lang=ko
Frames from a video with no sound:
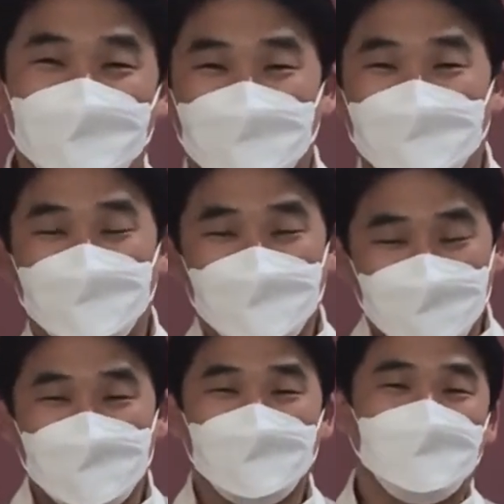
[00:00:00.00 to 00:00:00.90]
예,
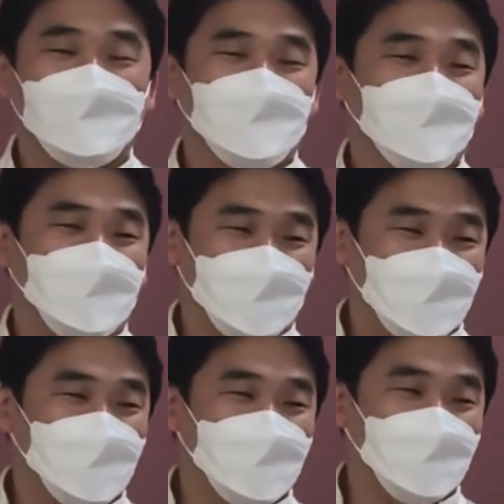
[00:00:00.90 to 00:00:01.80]
또
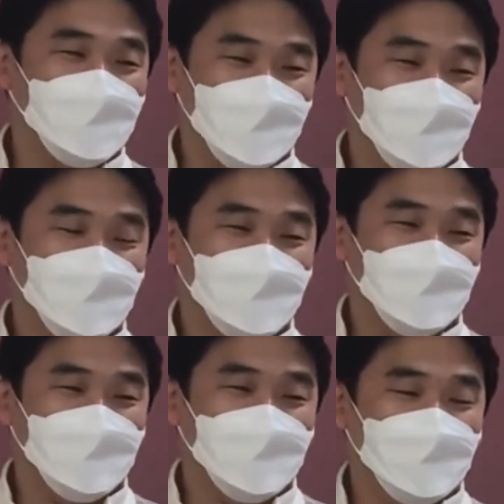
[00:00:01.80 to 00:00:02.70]
감성, 예,
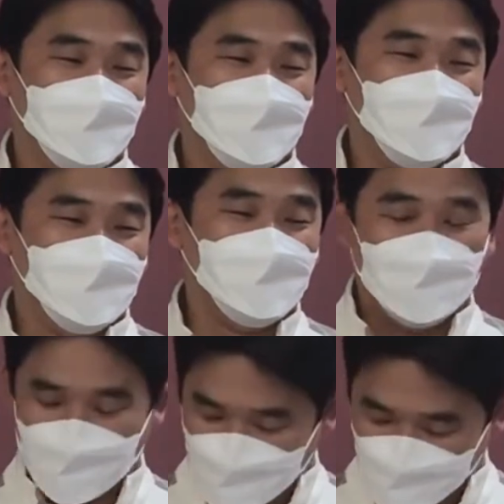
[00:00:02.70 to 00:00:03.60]
또 의지.